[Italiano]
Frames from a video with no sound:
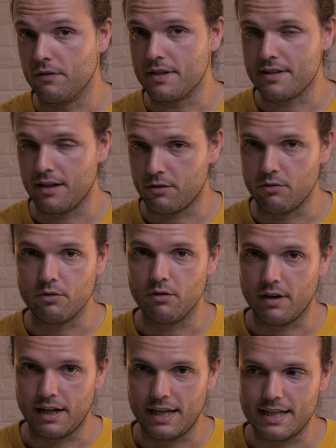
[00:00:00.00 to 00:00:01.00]
vista la
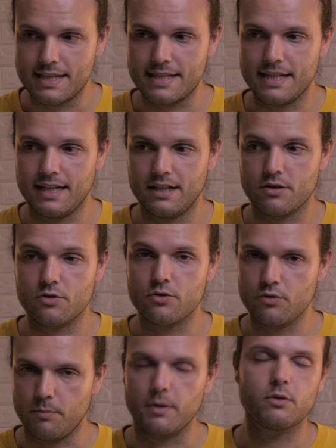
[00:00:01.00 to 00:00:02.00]
concorrenza,
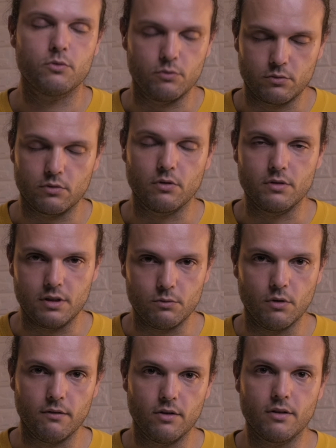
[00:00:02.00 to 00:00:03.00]
soprattutto di
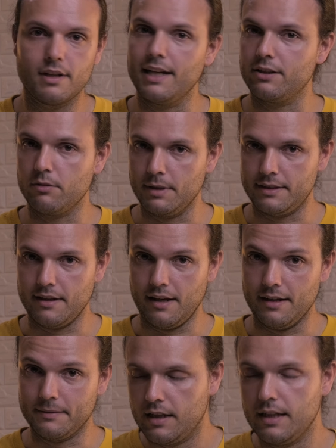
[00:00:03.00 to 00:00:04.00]
nuovo lato
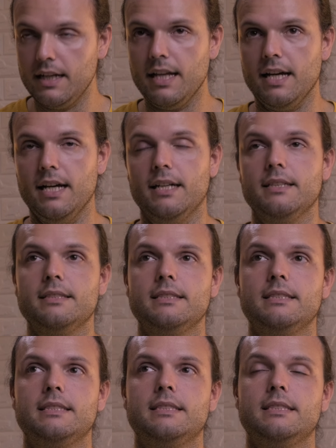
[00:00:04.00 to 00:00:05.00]
batteria. La
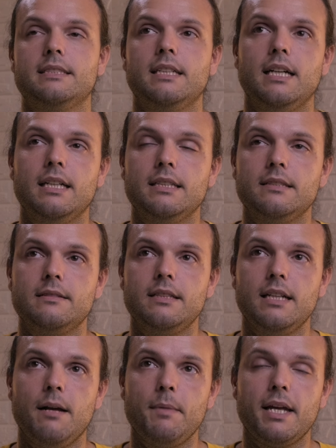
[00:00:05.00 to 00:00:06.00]

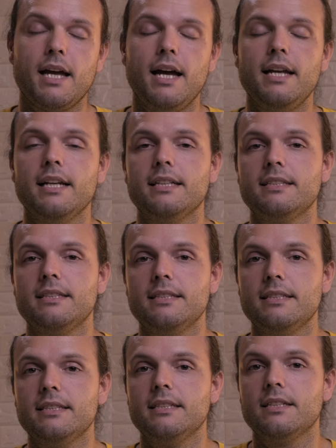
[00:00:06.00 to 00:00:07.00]
Dynamic
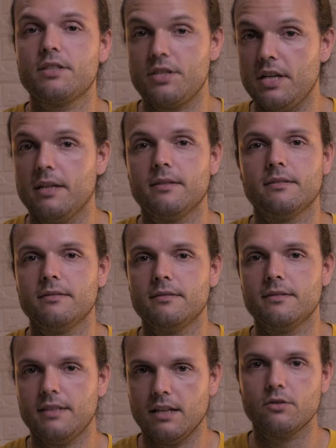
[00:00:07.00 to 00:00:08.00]
Island, sì,
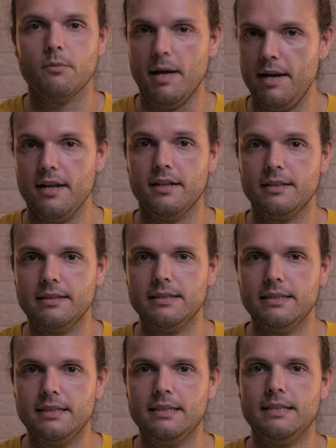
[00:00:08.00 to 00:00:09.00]
tanto bella.
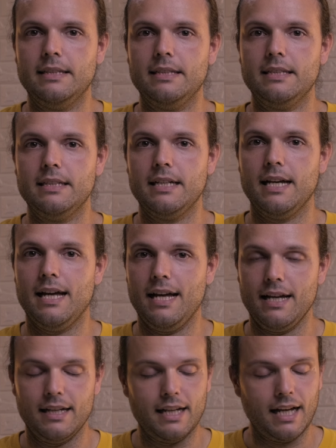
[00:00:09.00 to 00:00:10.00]

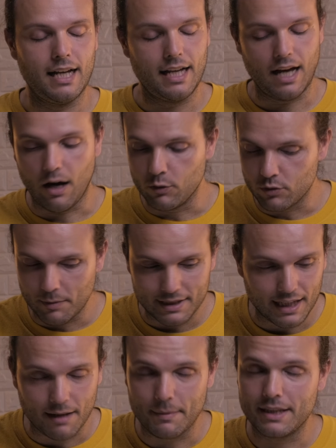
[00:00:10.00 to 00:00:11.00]
Ha
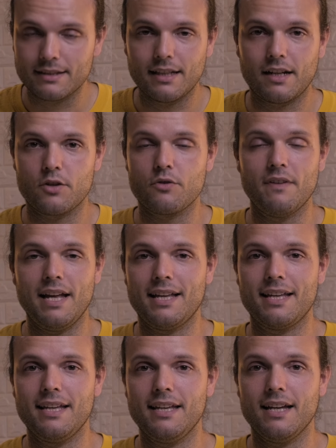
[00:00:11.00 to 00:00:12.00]
automaticamente reso
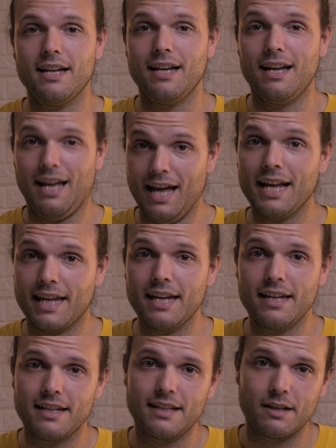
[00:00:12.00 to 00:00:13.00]
vecchi
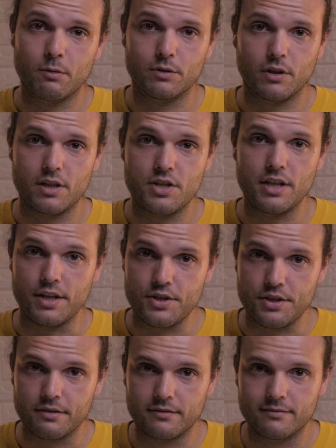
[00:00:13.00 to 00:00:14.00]
anche i 14
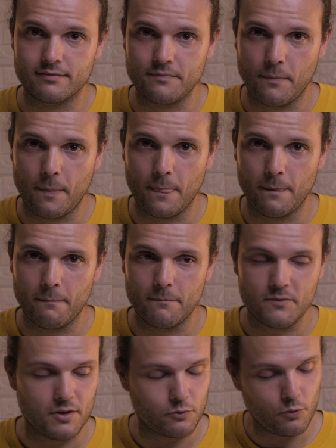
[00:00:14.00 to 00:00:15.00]
lisci.
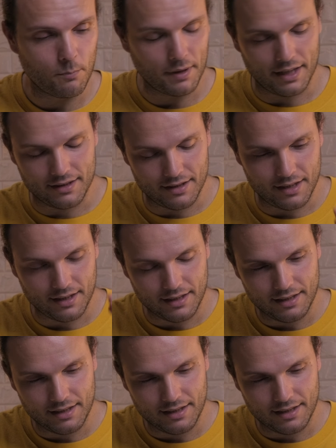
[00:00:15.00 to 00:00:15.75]
Cioè tu prendi,